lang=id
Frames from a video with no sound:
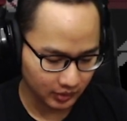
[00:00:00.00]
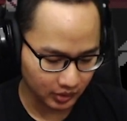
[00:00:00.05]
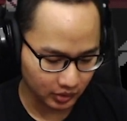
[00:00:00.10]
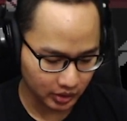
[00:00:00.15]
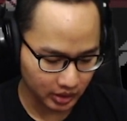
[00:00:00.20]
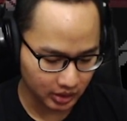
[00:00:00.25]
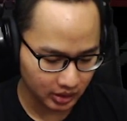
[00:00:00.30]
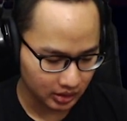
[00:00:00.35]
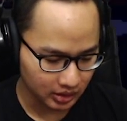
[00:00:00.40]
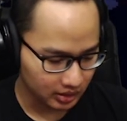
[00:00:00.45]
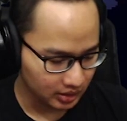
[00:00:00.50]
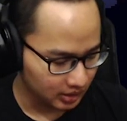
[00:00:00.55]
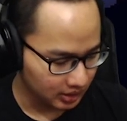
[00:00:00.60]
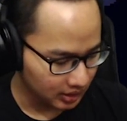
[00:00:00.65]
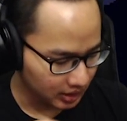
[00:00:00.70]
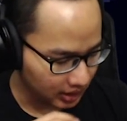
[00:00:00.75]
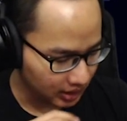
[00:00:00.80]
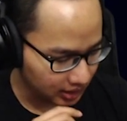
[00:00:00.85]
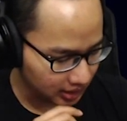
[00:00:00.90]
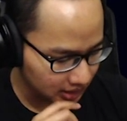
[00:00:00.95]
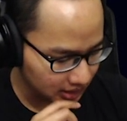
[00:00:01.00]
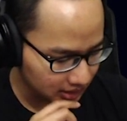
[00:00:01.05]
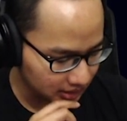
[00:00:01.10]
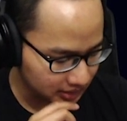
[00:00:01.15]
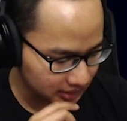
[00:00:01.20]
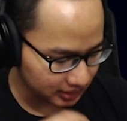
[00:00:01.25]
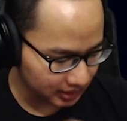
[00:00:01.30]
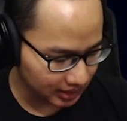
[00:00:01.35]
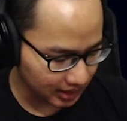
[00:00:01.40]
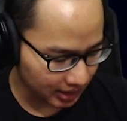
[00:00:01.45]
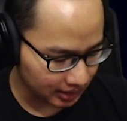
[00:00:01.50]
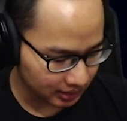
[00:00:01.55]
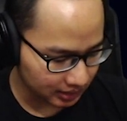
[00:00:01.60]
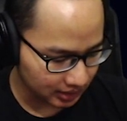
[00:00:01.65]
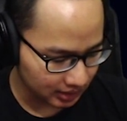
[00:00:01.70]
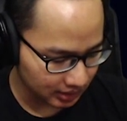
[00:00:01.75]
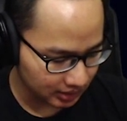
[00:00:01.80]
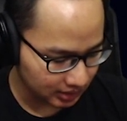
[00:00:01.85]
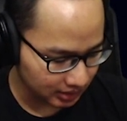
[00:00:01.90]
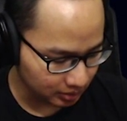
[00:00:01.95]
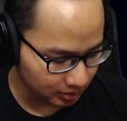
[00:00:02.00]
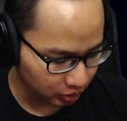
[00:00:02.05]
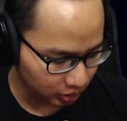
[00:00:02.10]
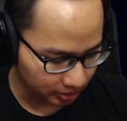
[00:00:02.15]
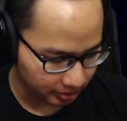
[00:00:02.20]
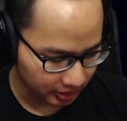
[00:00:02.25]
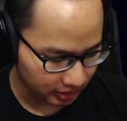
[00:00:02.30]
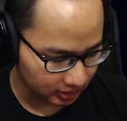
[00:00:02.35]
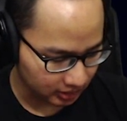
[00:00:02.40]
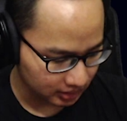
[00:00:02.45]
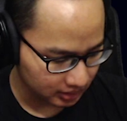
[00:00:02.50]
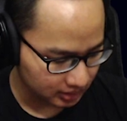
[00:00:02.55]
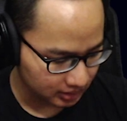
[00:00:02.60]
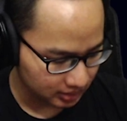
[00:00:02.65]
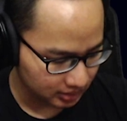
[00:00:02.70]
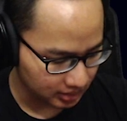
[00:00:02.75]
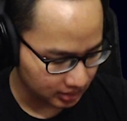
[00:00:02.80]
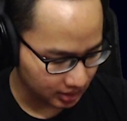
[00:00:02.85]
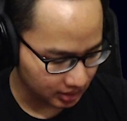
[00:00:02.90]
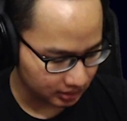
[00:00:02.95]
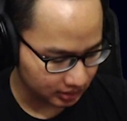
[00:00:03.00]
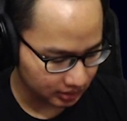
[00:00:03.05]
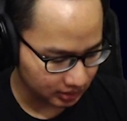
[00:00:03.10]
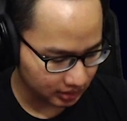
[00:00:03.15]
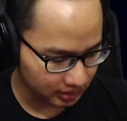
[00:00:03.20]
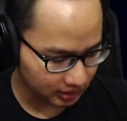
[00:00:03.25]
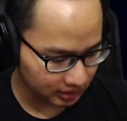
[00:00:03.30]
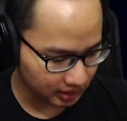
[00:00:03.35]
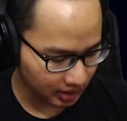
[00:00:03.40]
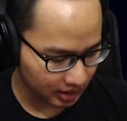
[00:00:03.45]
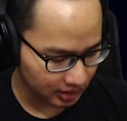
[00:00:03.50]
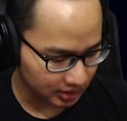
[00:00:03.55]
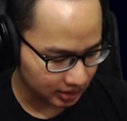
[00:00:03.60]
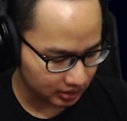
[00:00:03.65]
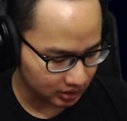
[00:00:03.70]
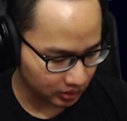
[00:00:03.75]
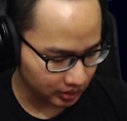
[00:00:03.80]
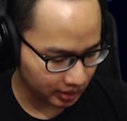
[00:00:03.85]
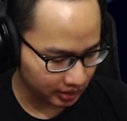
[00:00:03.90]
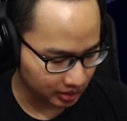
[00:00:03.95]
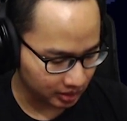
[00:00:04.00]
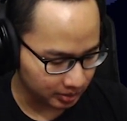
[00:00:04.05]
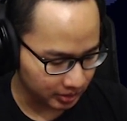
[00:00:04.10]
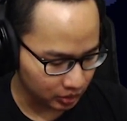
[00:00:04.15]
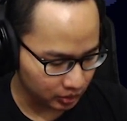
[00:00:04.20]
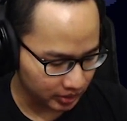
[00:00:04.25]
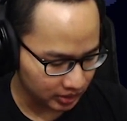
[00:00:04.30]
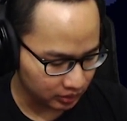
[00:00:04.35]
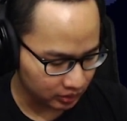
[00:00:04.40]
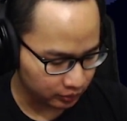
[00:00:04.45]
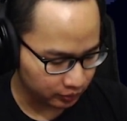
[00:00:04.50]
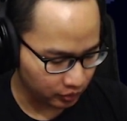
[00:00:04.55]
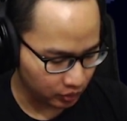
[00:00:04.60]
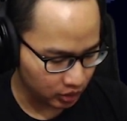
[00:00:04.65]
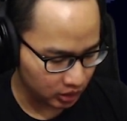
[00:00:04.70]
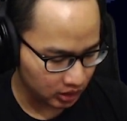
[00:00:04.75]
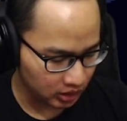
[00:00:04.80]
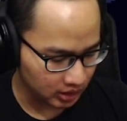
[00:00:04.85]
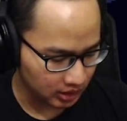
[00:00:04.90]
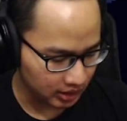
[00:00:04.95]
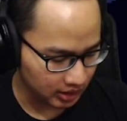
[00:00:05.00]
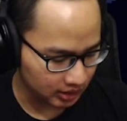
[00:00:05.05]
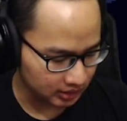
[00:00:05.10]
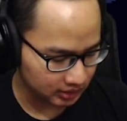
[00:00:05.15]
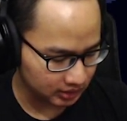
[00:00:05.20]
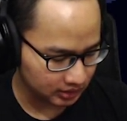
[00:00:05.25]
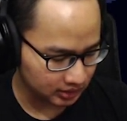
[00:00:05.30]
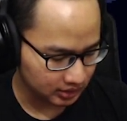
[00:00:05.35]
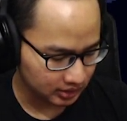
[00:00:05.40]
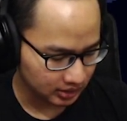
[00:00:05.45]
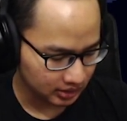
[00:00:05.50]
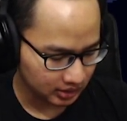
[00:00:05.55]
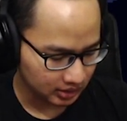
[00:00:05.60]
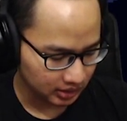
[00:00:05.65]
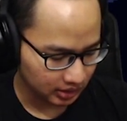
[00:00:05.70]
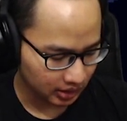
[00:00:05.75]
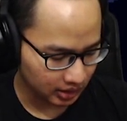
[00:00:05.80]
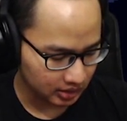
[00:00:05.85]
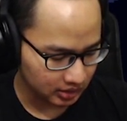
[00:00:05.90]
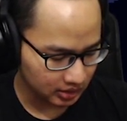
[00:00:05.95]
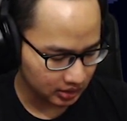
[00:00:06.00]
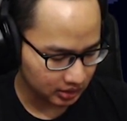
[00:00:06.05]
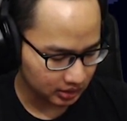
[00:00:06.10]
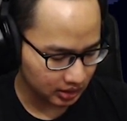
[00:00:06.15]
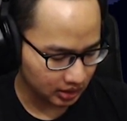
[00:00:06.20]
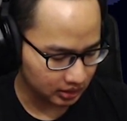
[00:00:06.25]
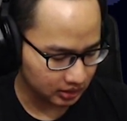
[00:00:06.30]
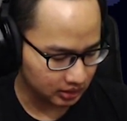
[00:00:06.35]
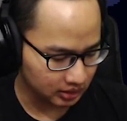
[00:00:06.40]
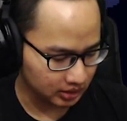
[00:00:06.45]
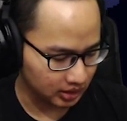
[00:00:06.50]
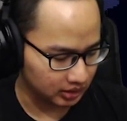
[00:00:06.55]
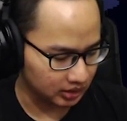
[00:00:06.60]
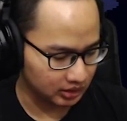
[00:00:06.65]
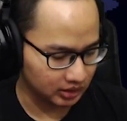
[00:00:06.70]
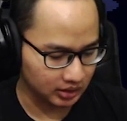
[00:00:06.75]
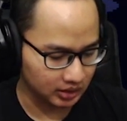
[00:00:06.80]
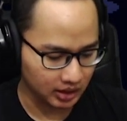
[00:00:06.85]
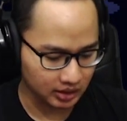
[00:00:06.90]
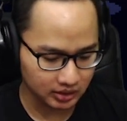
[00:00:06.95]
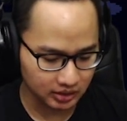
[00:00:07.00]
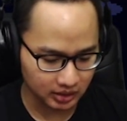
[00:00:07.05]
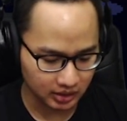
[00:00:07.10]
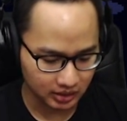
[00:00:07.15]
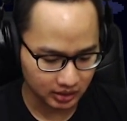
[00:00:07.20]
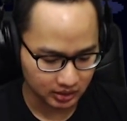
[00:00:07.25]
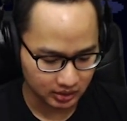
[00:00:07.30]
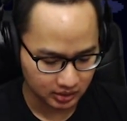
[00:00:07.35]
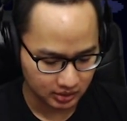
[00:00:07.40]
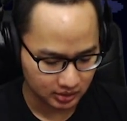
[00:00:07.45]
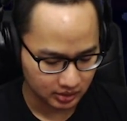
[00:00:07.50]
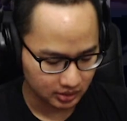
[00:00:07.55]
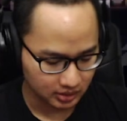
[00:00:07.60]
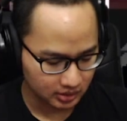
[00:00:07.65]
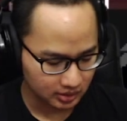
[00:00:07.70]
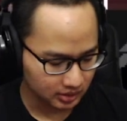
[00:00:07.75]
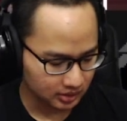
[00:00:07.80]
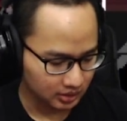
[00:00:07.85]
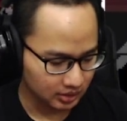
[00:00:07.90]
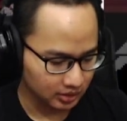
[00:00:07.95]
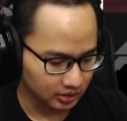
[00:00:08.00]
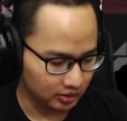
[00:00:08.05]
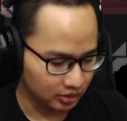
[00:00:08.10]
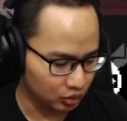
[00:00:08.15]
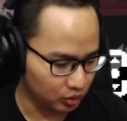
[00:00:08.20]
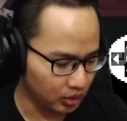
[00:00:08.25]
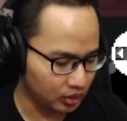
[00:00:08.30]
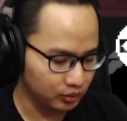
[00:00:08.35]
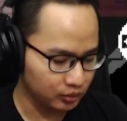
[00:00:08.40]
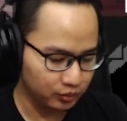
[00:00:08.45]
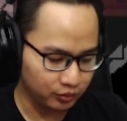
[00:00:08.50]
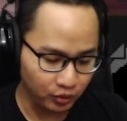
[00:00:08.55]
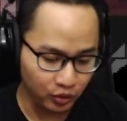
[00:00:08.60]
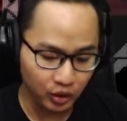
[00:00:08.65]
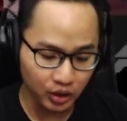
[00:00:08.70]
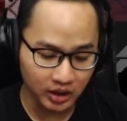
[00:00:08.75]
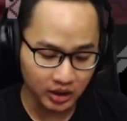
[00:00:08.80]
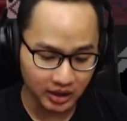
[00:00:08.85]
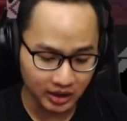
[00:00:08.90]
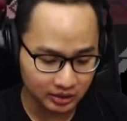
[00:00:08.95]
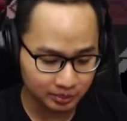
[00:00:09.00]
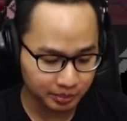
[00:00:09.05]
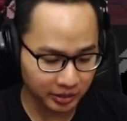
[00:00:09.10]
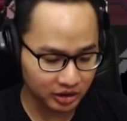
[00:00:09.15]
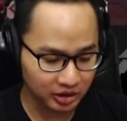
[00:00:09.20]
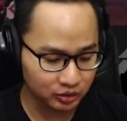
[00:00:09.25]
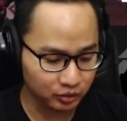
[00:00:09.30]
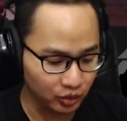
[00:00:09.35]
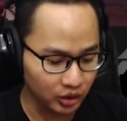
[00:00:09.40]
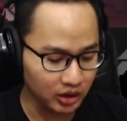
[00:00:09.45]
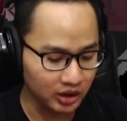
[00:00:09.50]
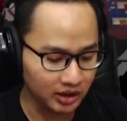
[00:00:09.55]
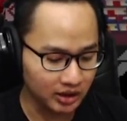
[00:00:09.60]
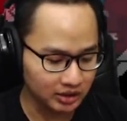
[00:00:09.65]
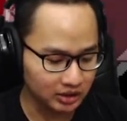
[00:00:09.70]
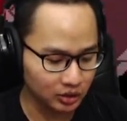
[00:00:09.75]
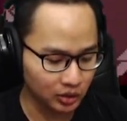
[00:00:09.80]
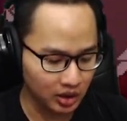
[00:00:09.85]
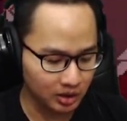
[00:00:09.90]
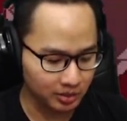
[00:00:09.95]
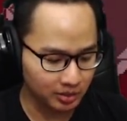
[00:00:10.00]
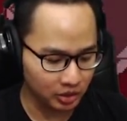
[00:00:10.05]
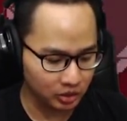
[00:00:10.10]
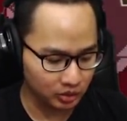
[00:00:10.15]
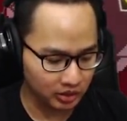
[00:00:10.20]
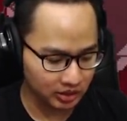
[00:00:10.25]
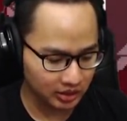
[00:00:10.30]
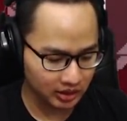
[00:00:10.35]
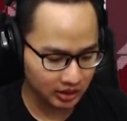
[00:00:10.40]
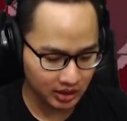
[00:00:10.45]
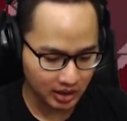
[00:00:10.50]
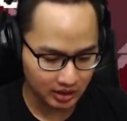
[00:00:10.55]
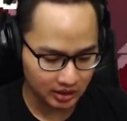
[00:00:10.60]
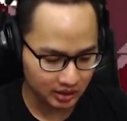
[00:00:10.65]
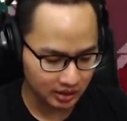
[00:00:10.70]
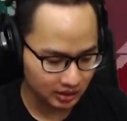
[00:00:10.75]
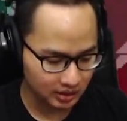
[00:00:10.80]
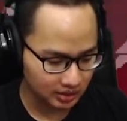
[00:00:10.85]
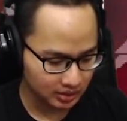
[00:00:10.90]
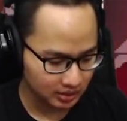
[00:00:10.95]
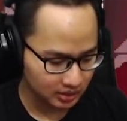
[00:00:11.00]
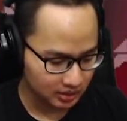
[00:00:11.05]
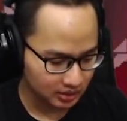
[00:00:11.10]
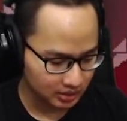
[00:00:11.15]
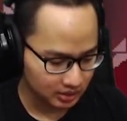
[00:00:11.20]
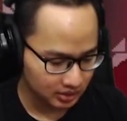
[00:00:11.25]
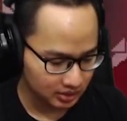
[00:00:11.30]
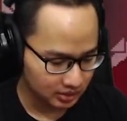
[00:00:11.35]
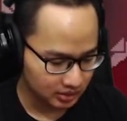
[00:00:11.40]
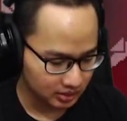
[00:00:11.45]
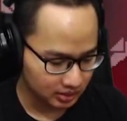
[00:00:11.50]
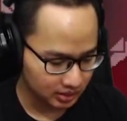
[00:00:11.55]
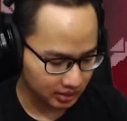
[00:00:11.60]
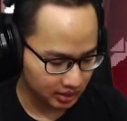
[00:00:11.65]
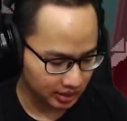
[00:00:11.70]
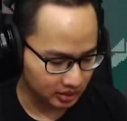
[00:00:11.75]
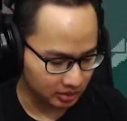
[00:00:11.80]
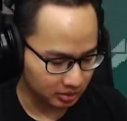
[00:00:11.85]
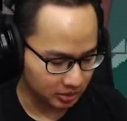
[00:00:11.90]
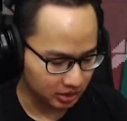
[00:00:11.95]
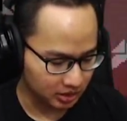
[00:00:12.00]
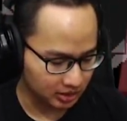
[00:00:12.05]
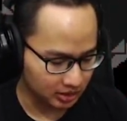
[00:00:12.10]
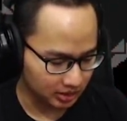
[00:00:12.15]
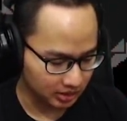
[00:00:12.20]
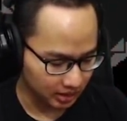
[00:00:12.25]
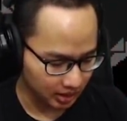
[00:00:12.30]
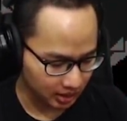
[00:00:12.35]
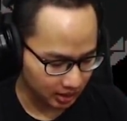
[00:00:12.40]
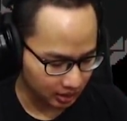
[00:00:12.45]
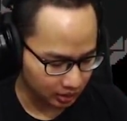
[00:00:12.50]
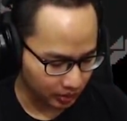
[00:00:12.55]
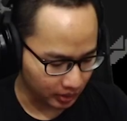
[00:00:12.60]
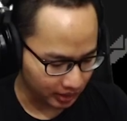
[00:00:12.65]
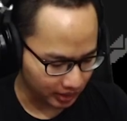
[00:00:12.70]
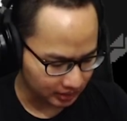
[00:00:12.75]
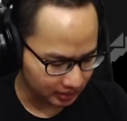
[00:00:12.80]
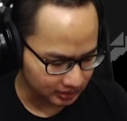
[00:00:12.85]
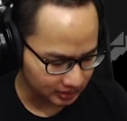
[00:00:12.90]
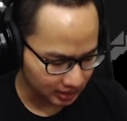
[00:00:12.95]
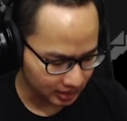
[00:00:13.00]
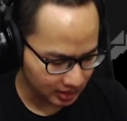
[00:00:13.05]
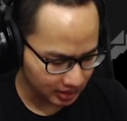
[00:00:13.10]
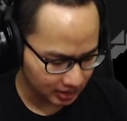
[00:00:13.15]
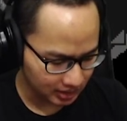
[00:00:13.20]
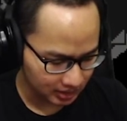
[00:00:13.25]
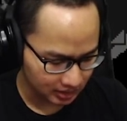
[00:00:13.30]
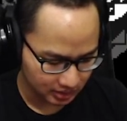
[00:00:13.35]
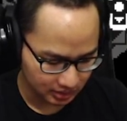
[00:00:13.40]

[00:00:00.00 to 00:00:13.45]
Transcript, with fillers: Oke, okay. uh, eh, kita gantiin ini buat apa ini? Guaranteed critical hit on enemy with full health. Ini kita gantiin ini aja deh. Cuman full health, pas full health doang baru critical ya. Kena enemy-nya. Ada ruang rahasia kah?